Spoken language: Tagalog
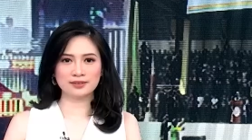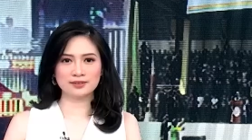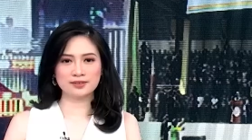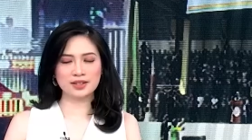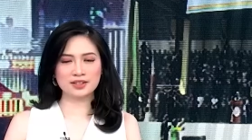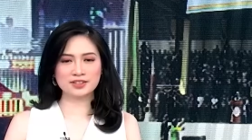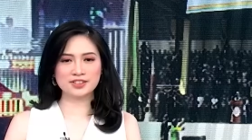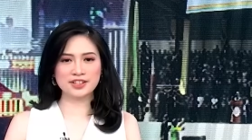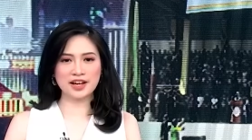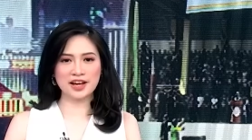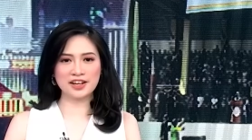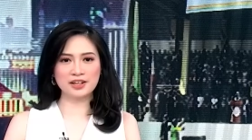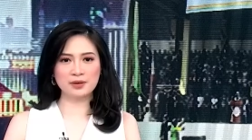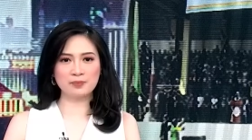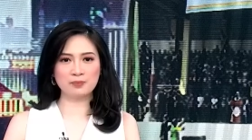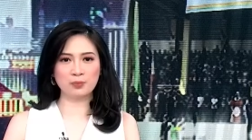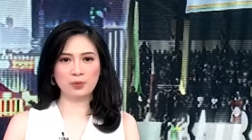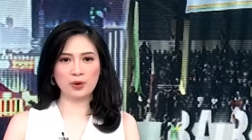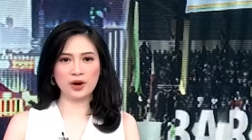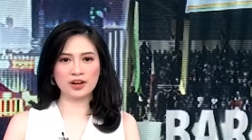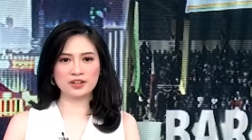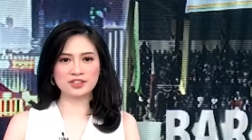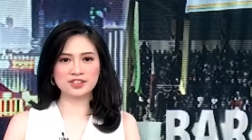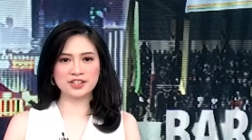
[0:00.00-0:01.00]
Nagsanib
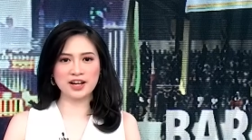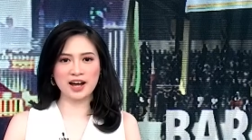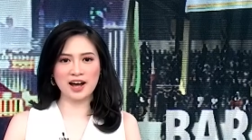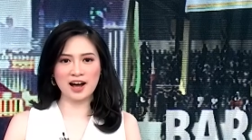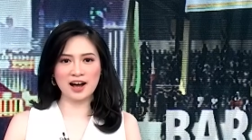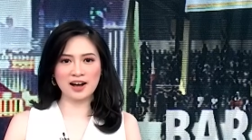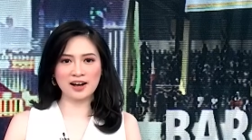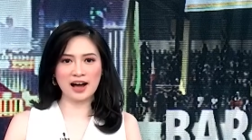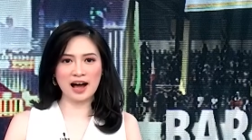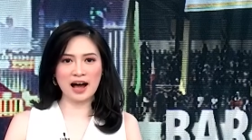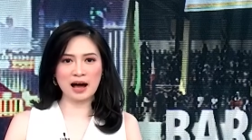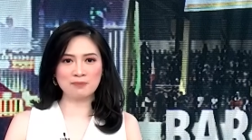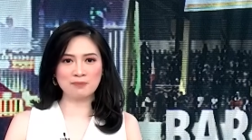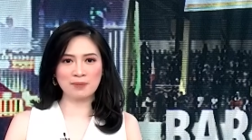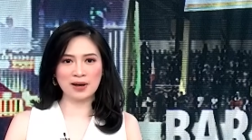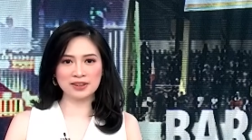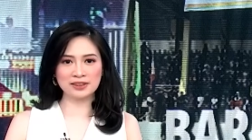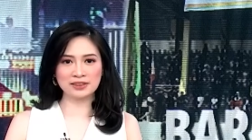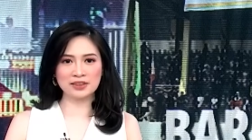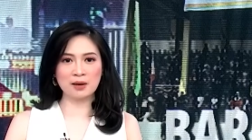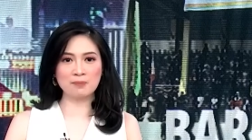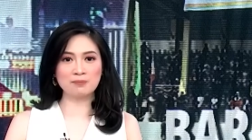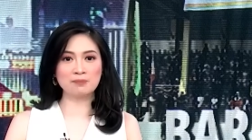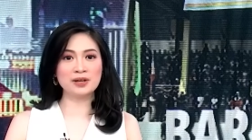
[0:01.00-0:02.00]
puwersa ang
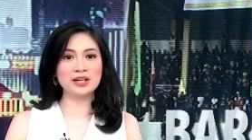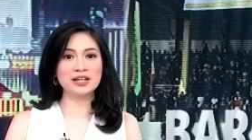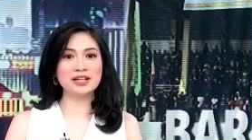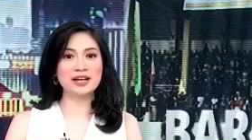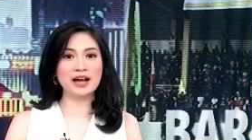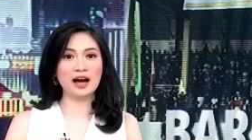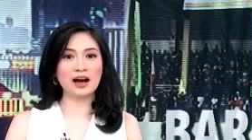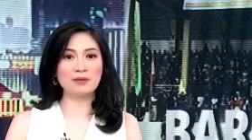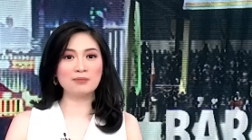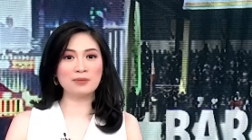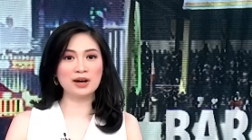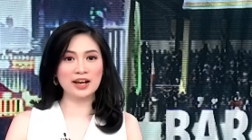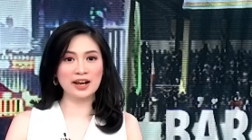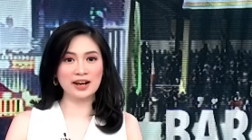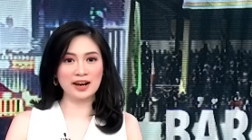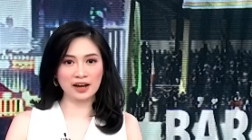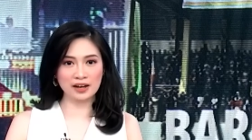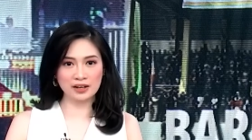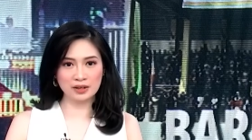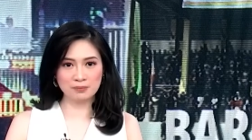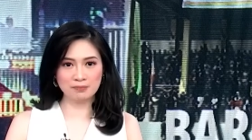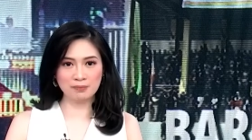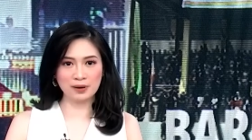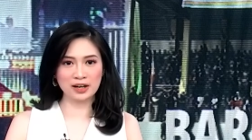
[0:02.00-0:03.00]
apat na
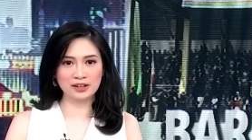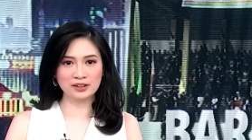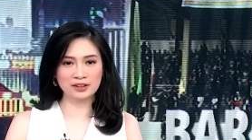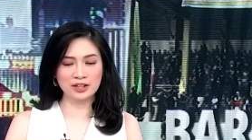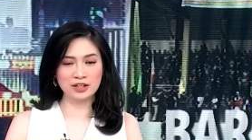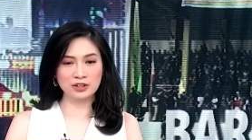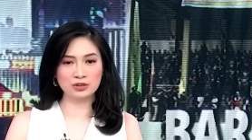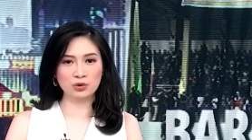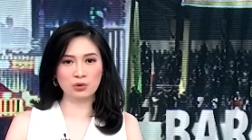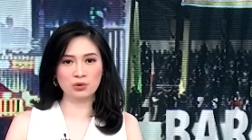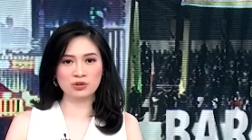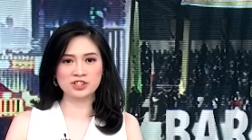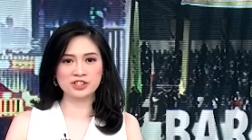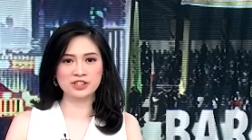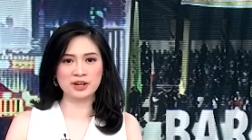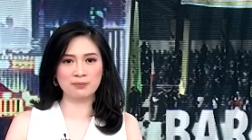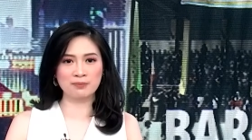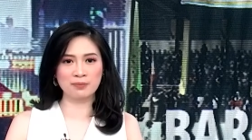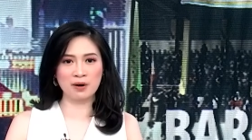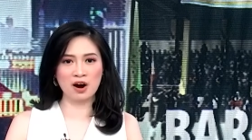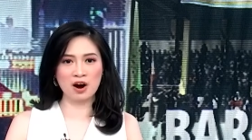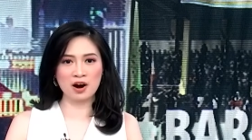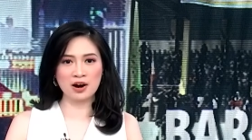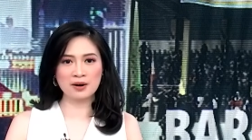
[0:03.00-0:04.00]
pinakamalalaking partido sa
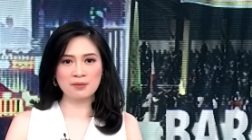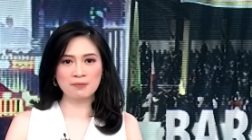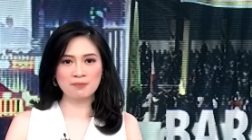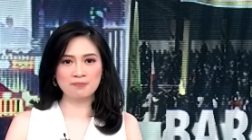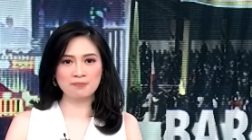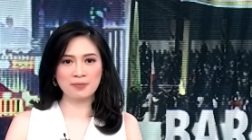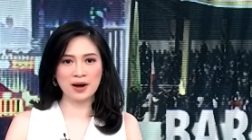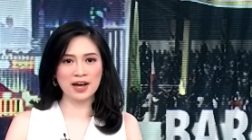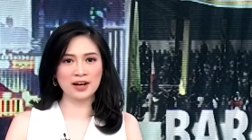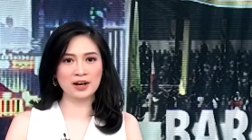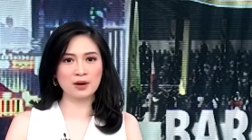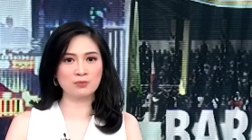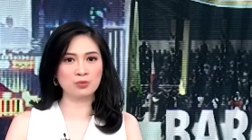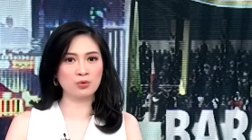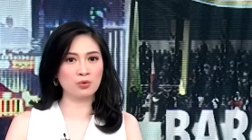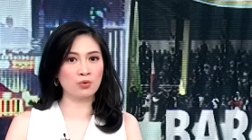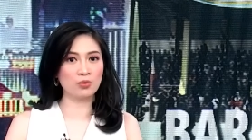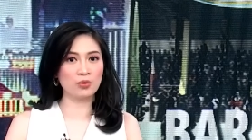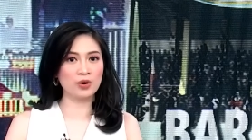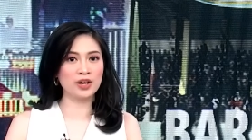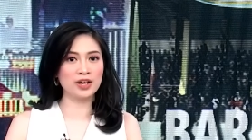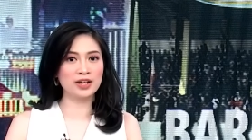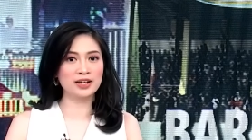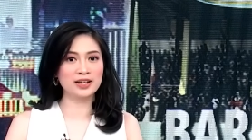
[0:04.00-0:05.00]
BARM para
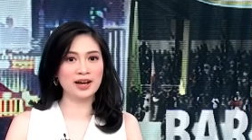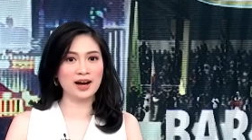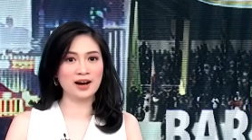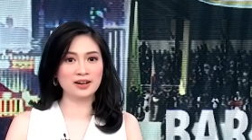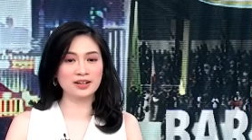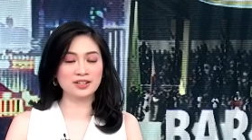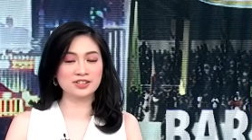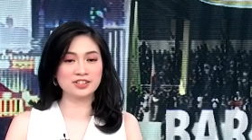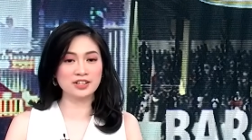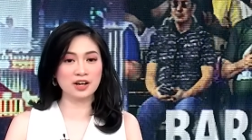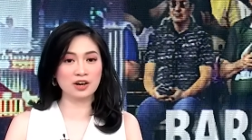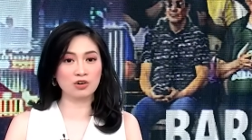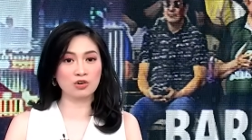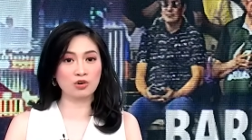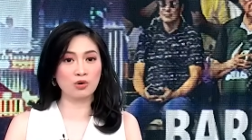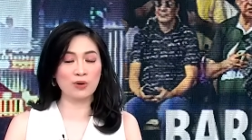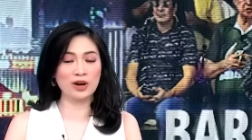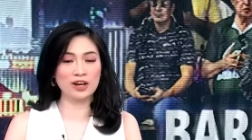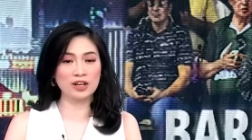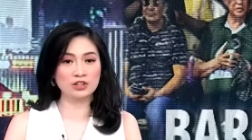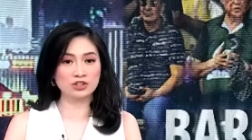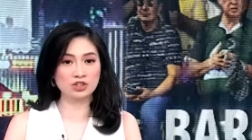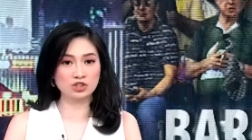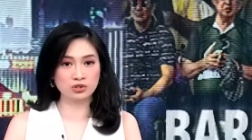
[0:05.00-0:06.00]
buuin ang isang
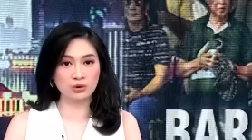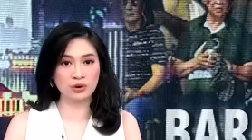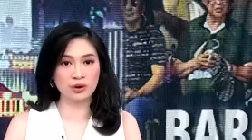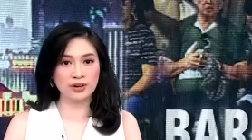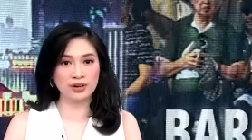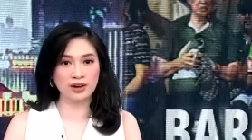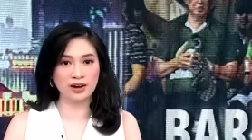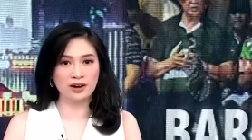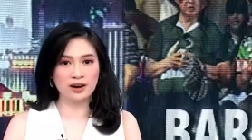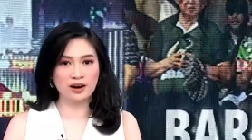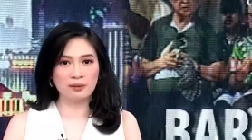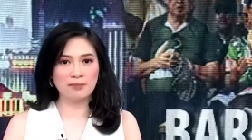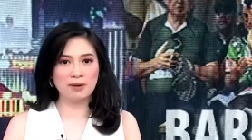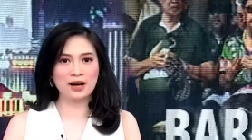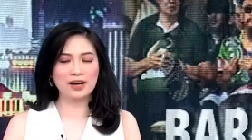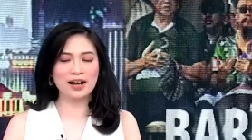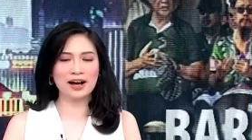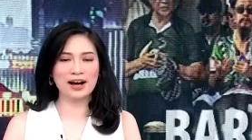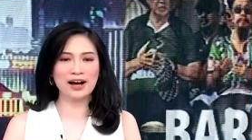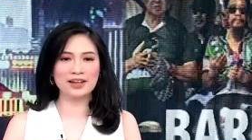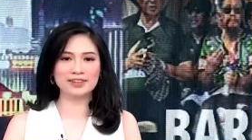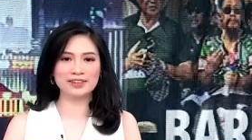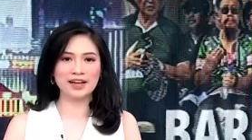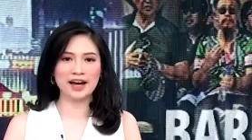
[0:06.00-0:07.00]
koalisyon.
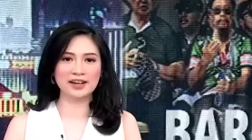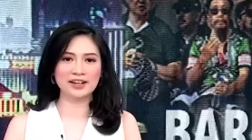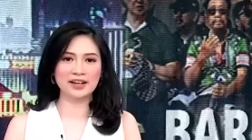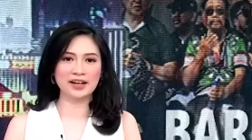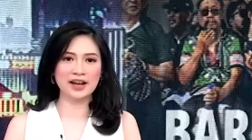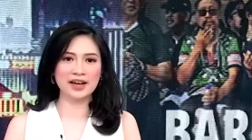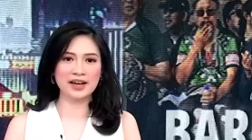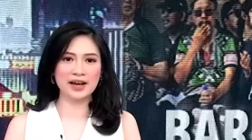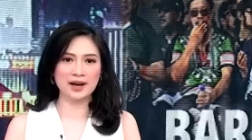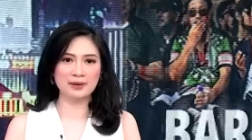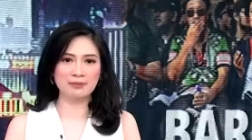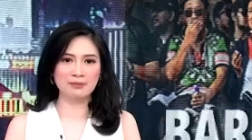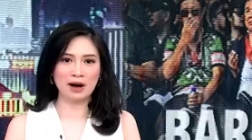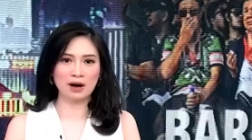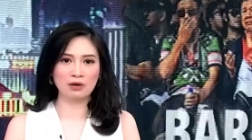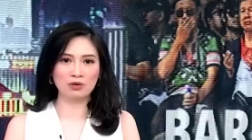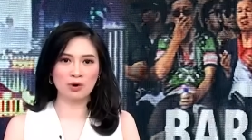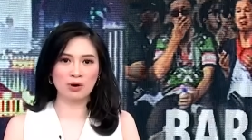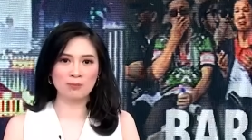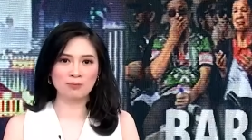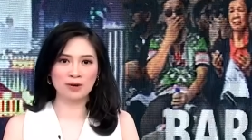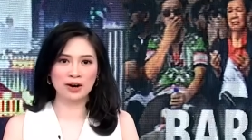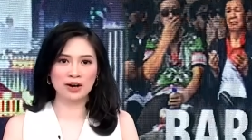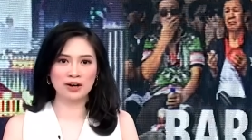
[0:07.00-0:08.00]
Paghahanda nila yan
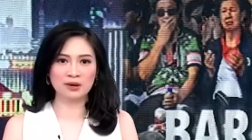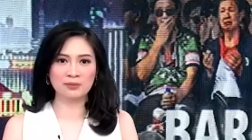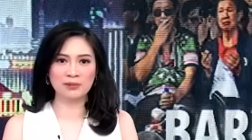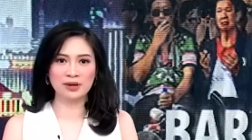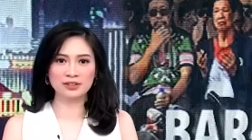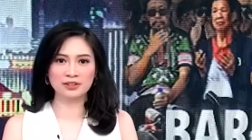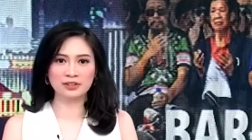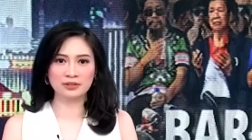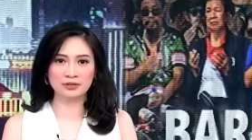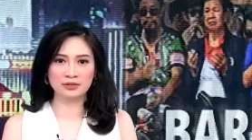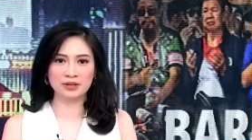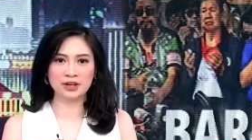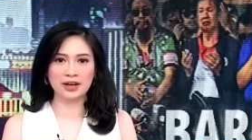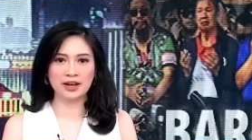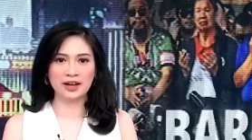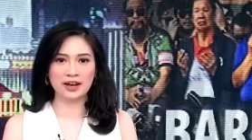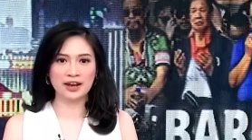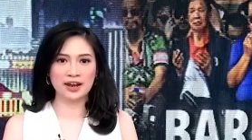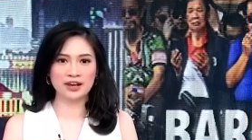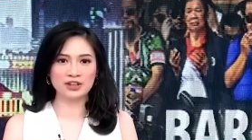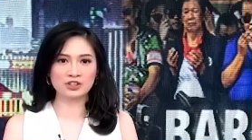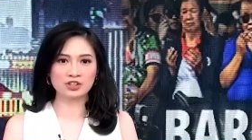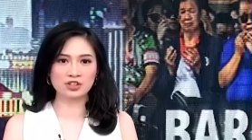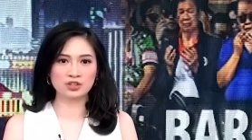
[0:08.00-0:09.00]
bago ang parliamentary
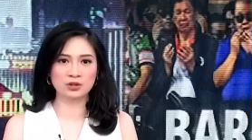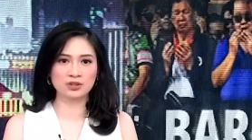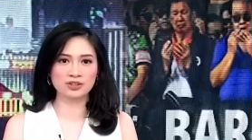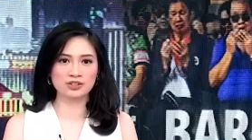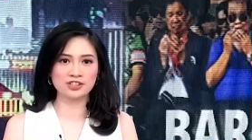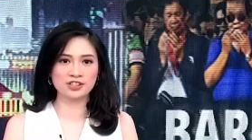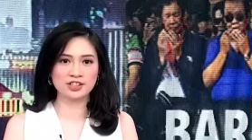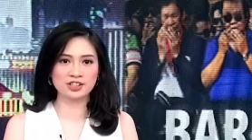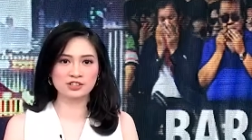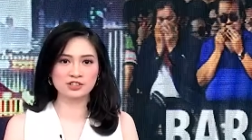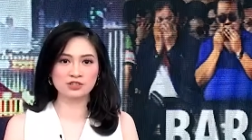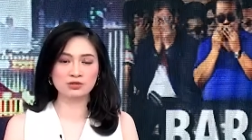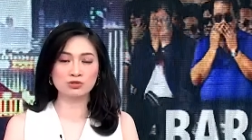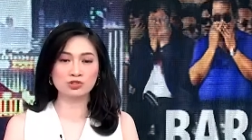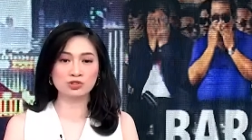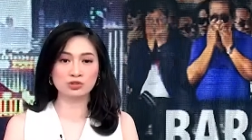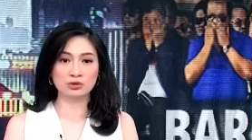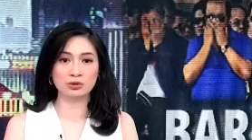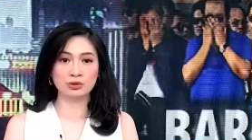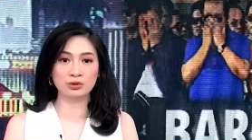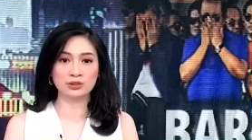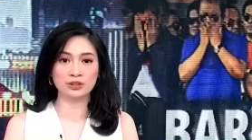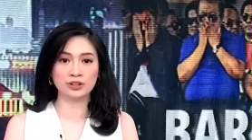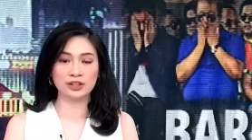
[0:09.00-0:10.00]
election sa
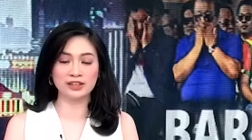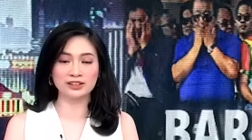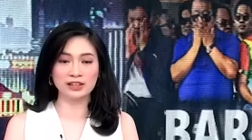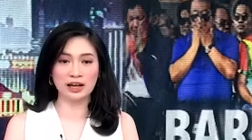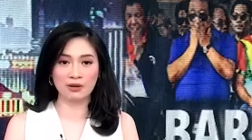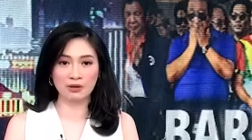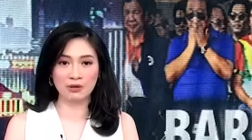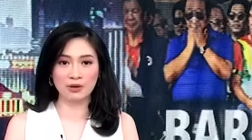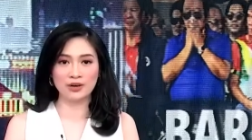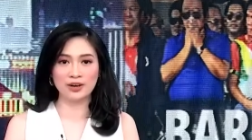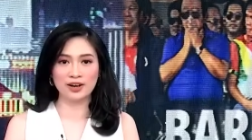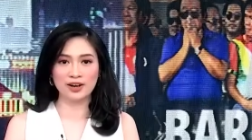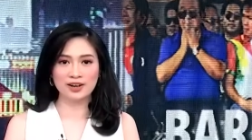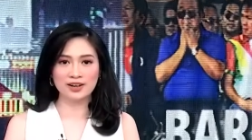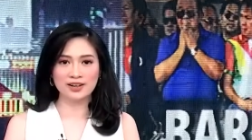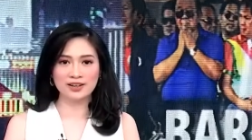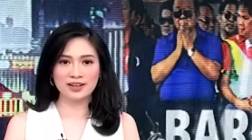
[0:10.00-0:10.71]
susunod na taon.